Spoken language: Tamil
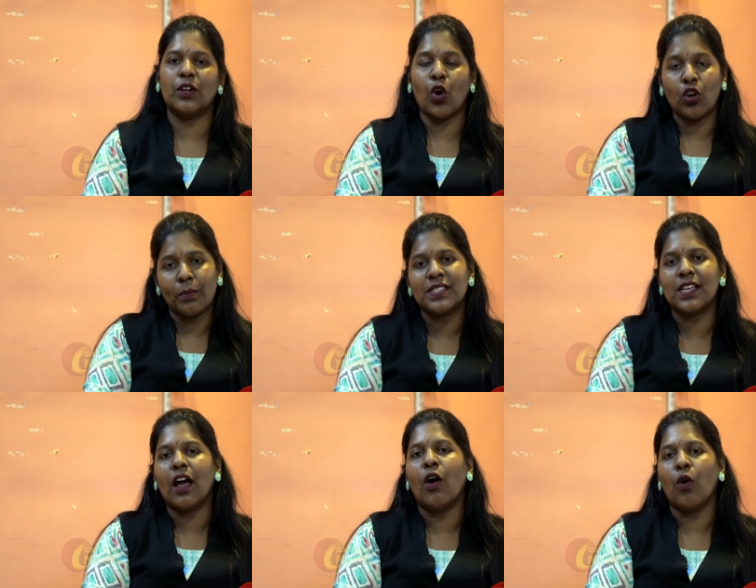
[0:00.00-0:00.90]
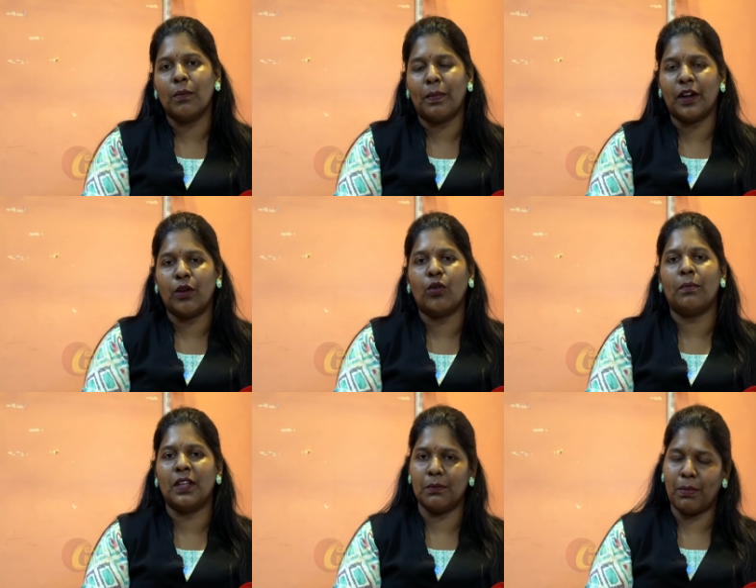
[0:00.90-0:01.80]
டாக்குமெண்ட்ஸ் எல்லாம் ஹோல்ட் பண்ணணும்
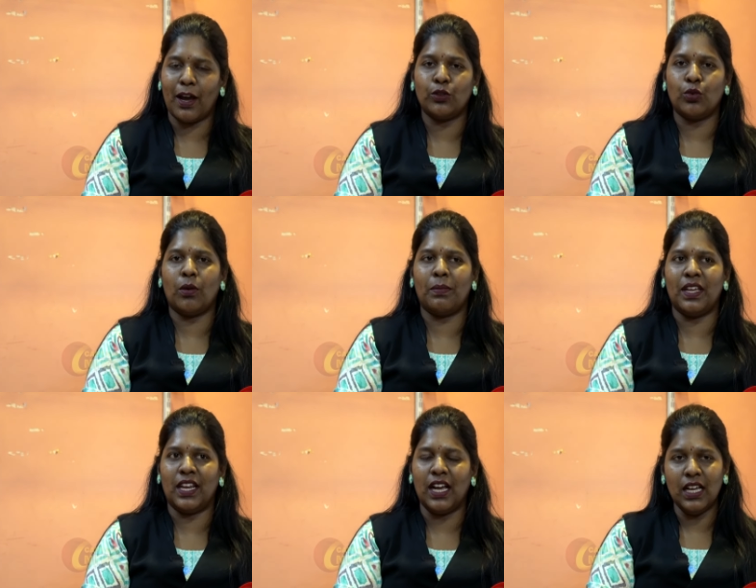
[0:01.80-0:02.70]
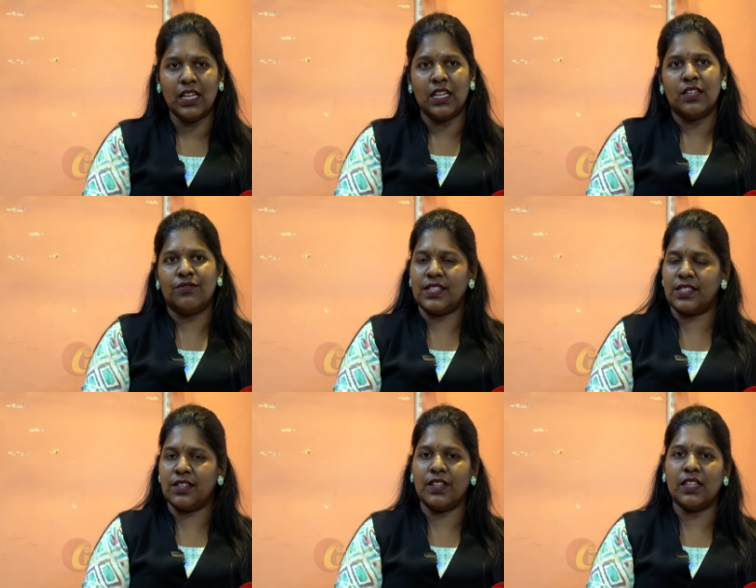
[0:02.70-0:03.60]
அப்படின்னு பார்த்தோம் அப்படின்னா
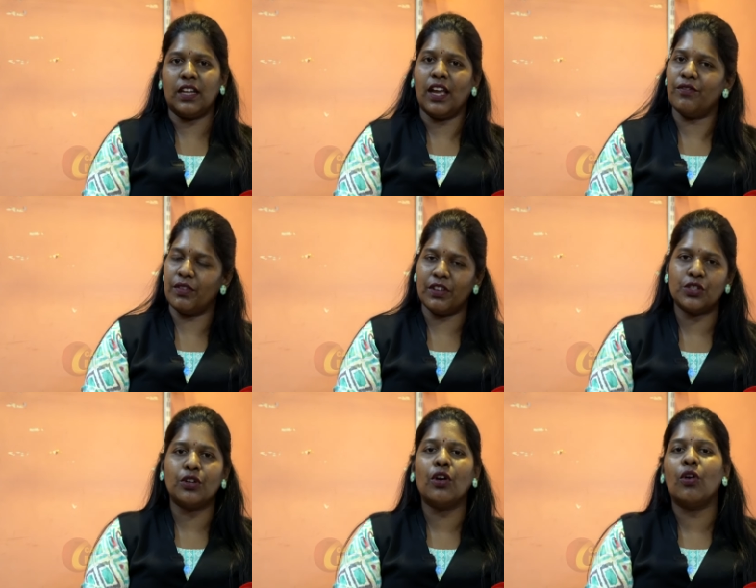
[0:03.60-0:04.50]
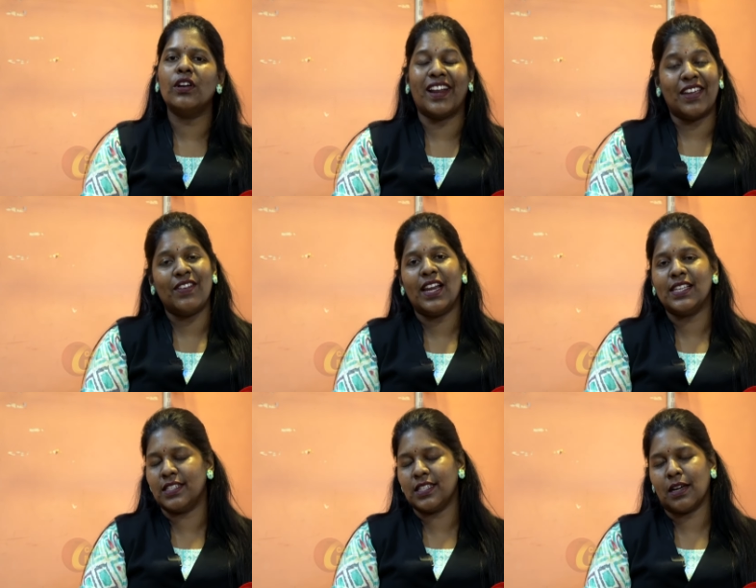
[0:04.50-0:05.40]
ஃபஸ்ட்டு வந்துட்டு எவ்ரி ஒன் ஷுட் ஹோல் டிரைவிங்
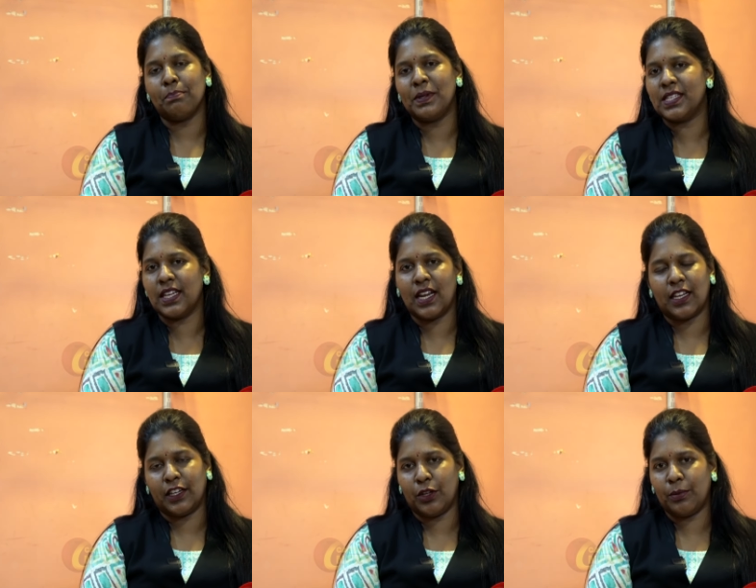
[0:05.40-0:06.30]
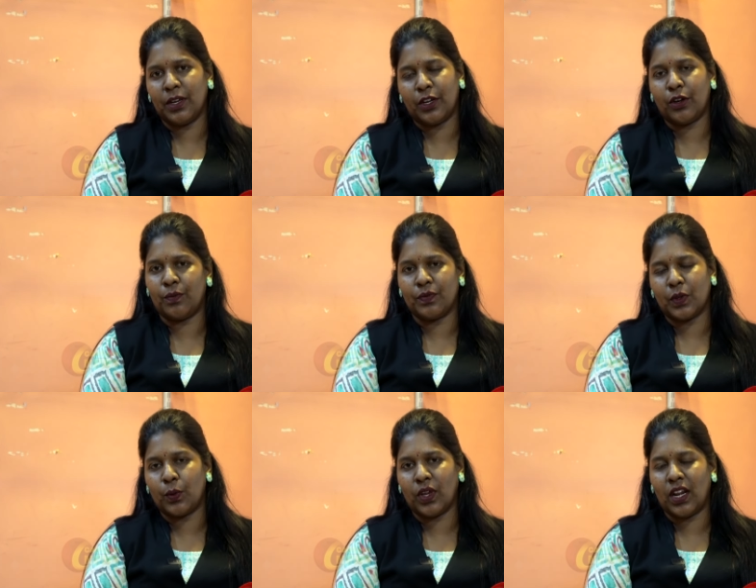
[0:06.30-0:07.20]
லைசன்ஸ் கம்பல்சரி எல்லாருக்கிட்டையுமே இருக்கணும்
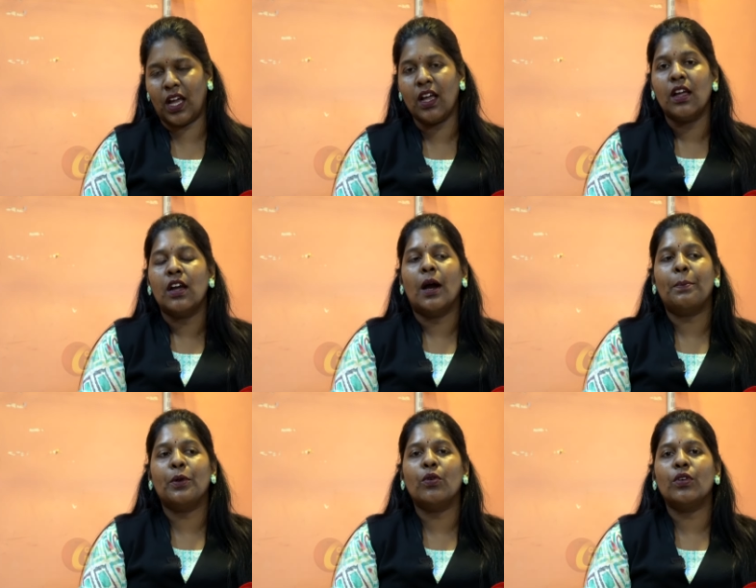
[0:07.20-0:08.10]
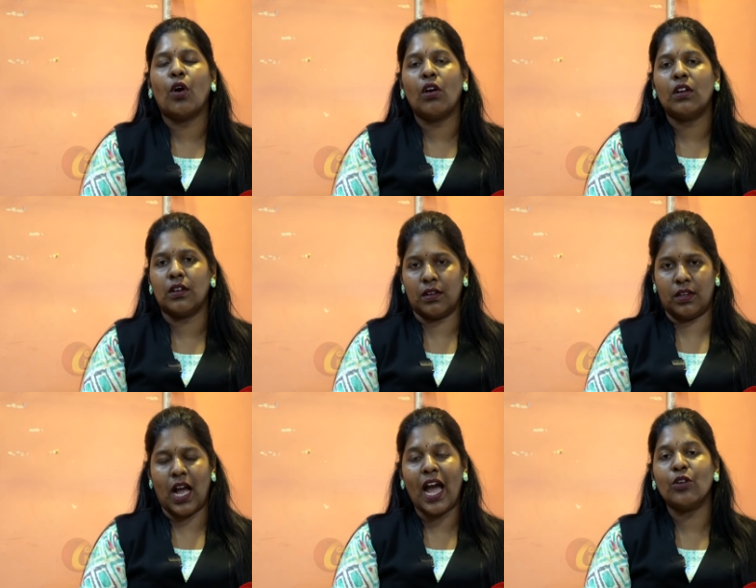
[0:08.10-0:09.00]
ஓகேங்களா அப்புறம் டாக்
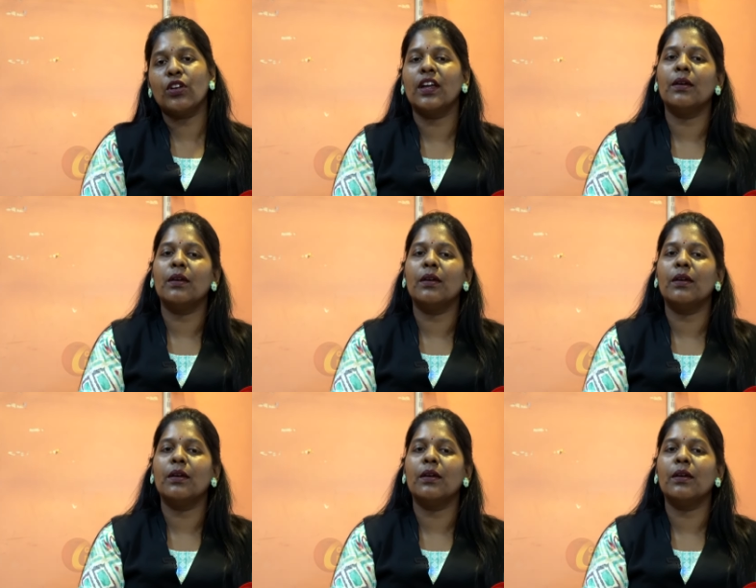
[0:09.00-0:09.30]
காரோட